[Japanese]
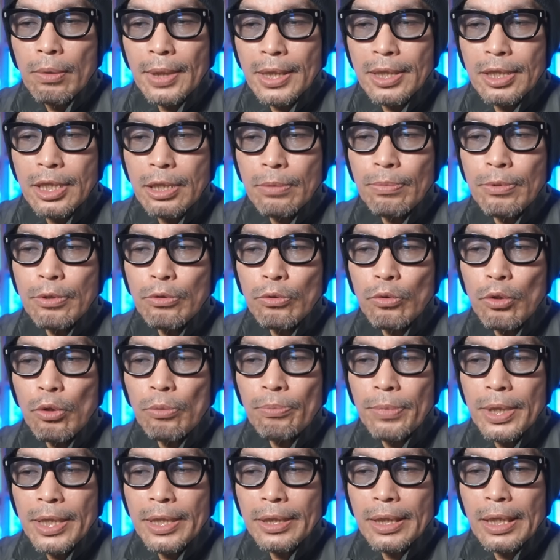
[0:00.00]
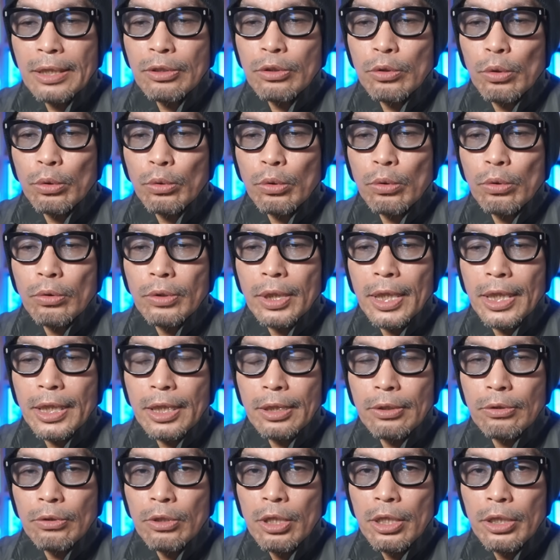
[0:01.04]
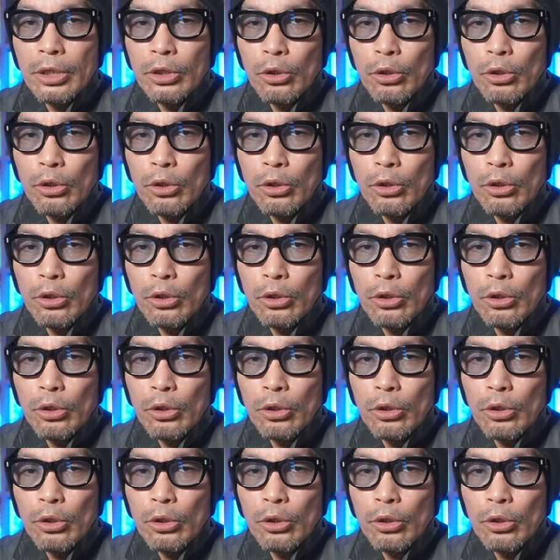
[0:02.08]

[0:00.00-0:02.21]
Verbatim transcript: 自分を見出すことのできる、